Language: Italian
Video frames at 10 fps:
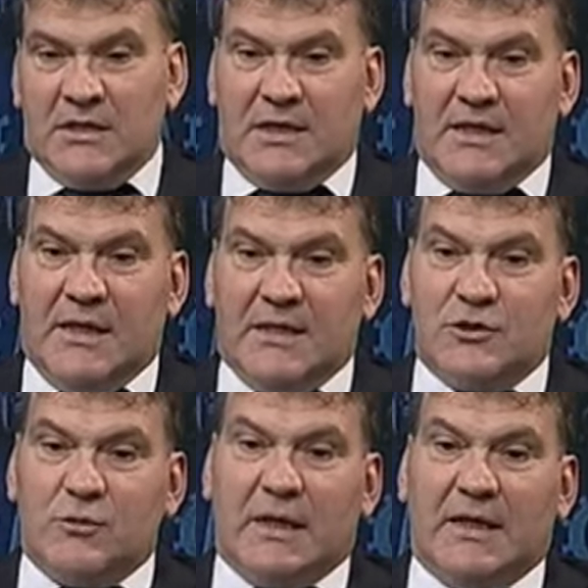C'è da dire
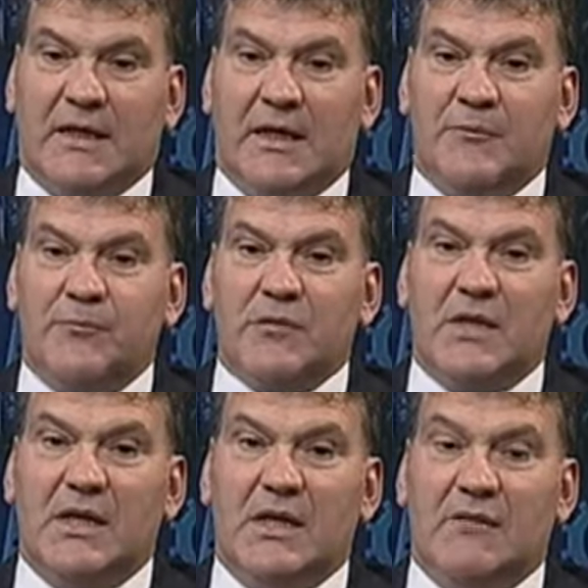insomma, che
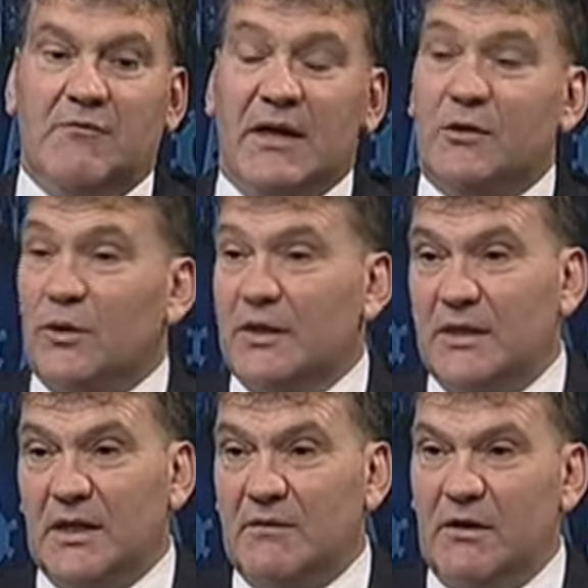il vento che
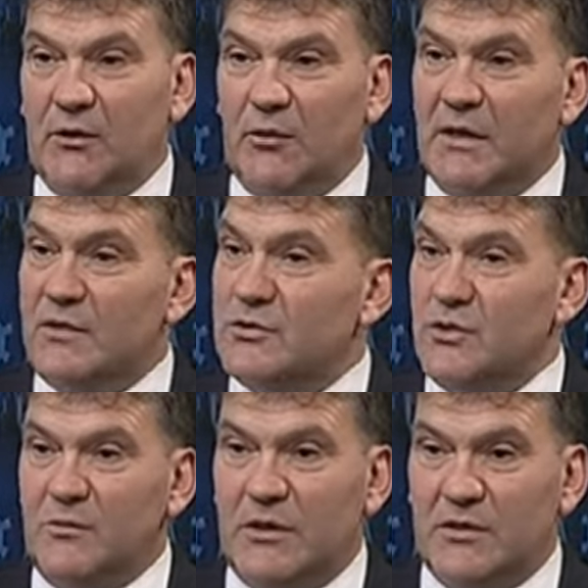tira a livello romano
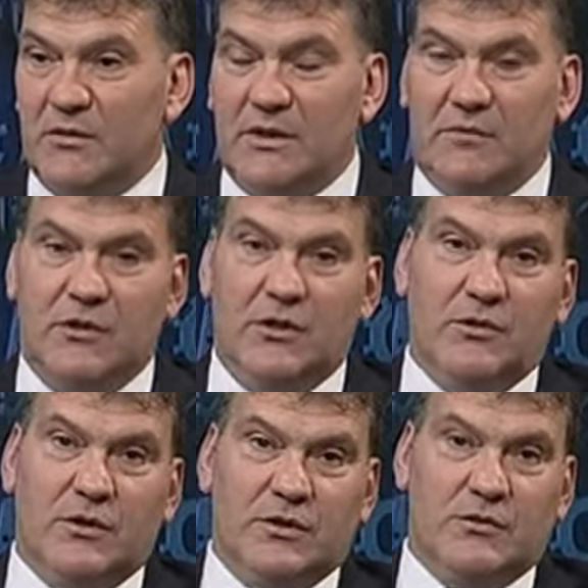sicuramente non è dei
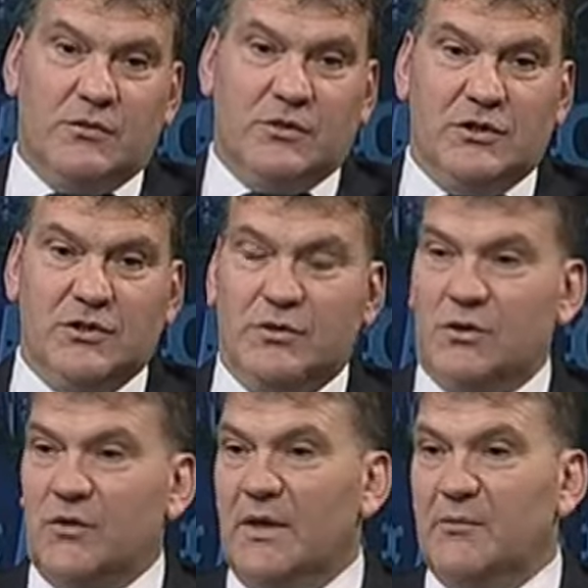migliori, insomma, tutti i giorni
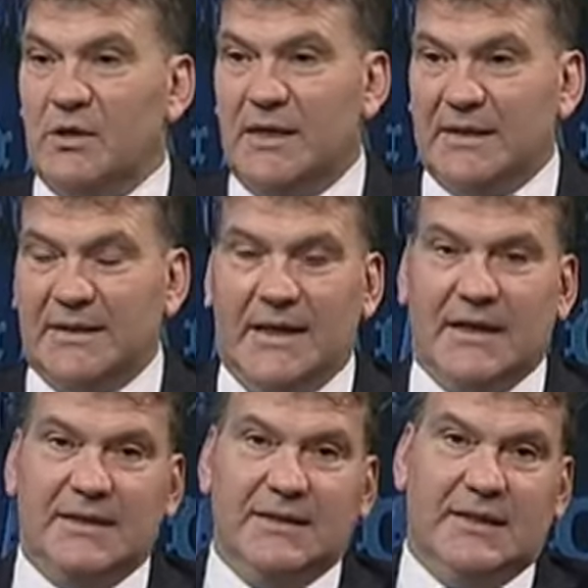troviamo degli
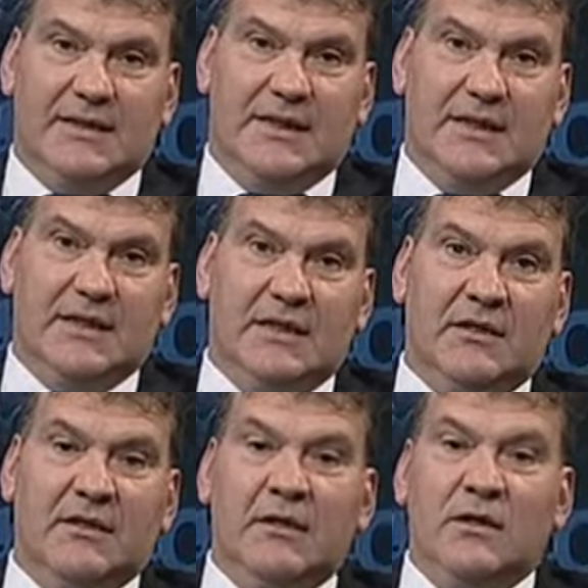attacchi, degli
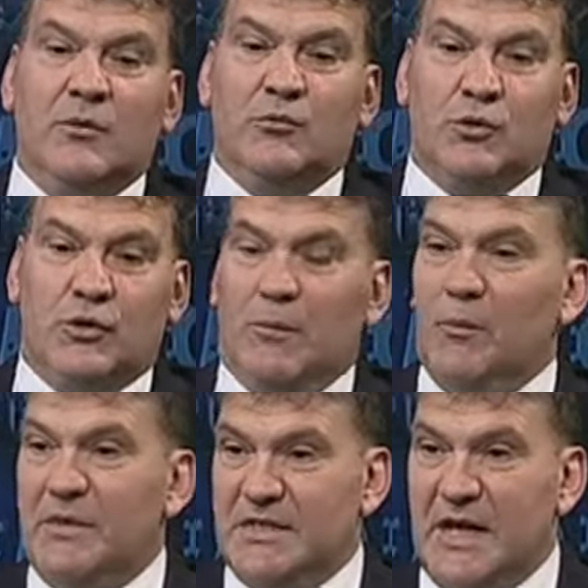attacchi
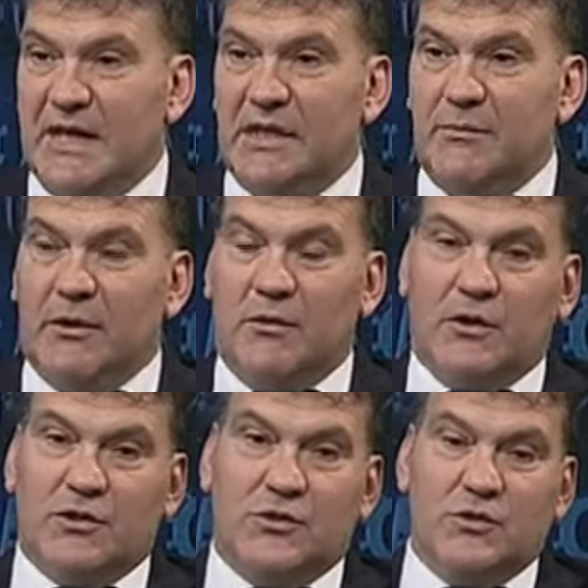purtroppo pesanti per
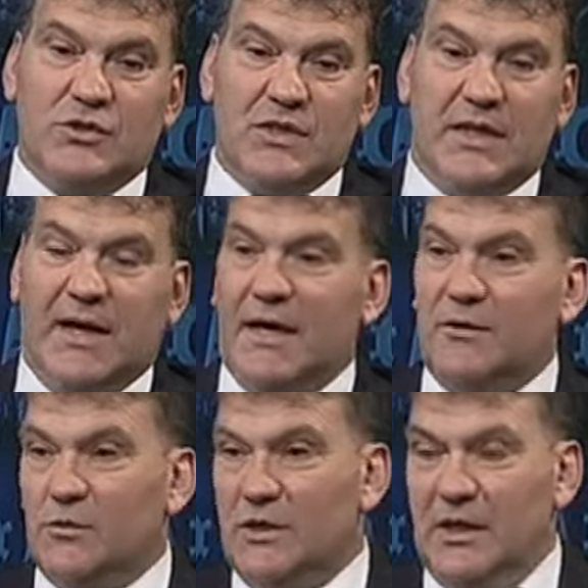quello che sono in
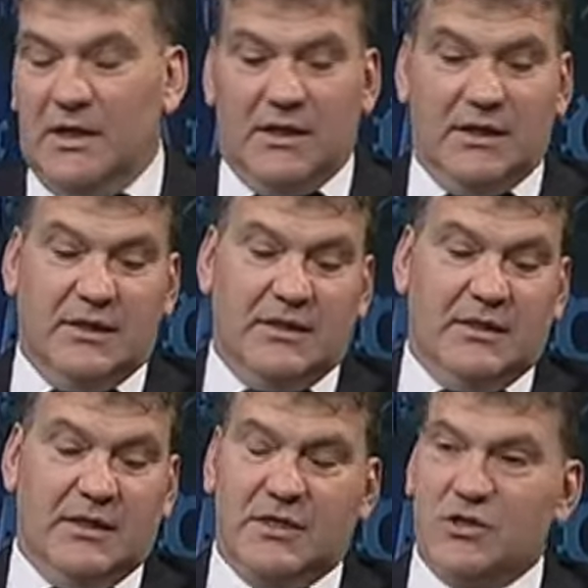generale tutte le, le,
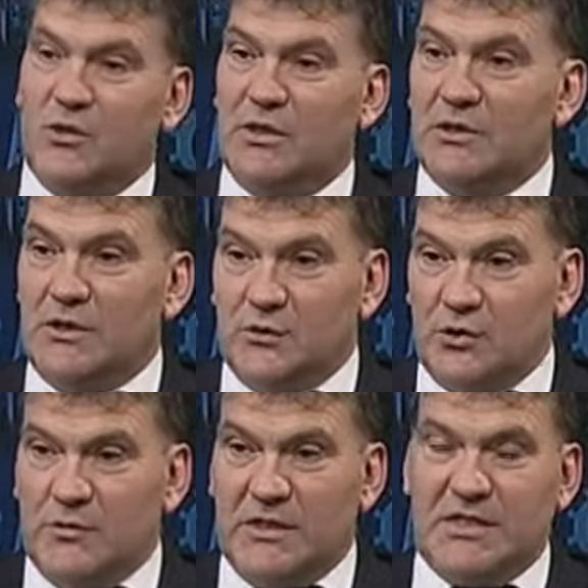le regioni a
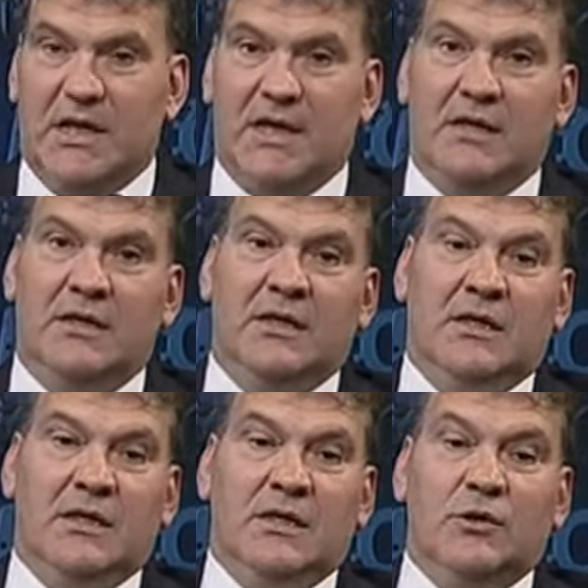statuto speciale.
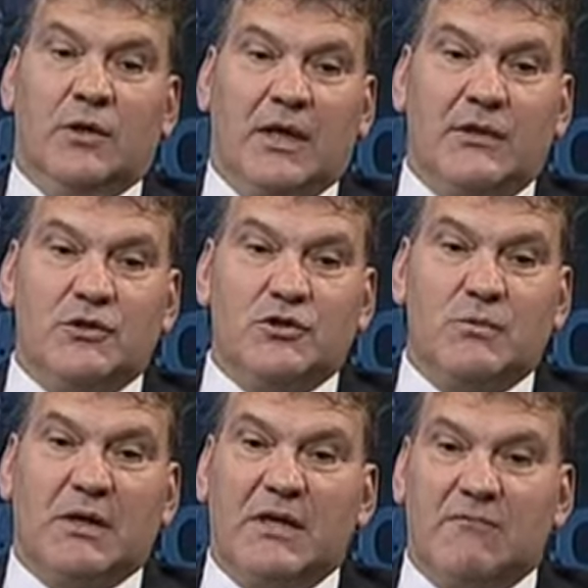Io credo
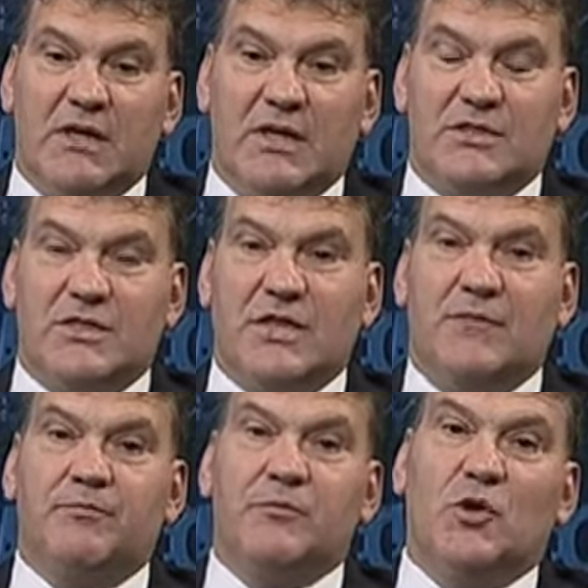insomma, che
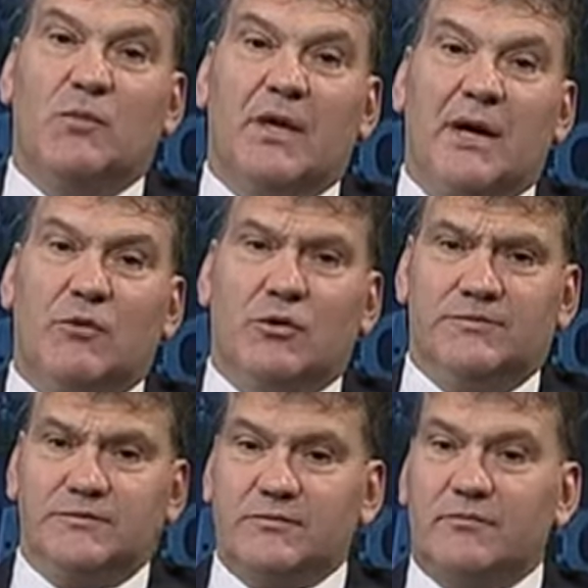invece
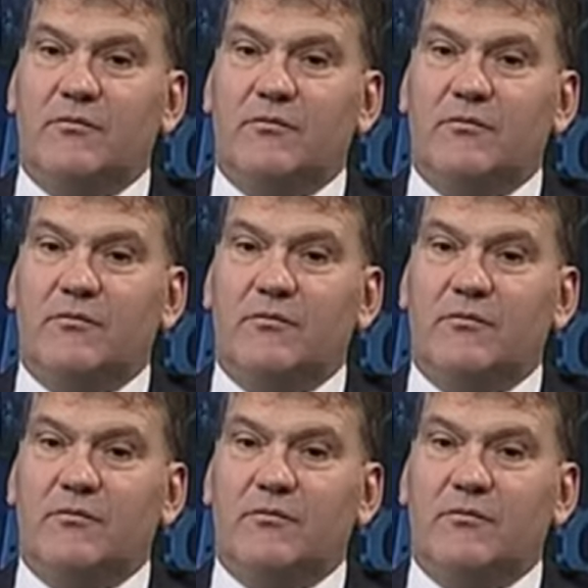dobbiamo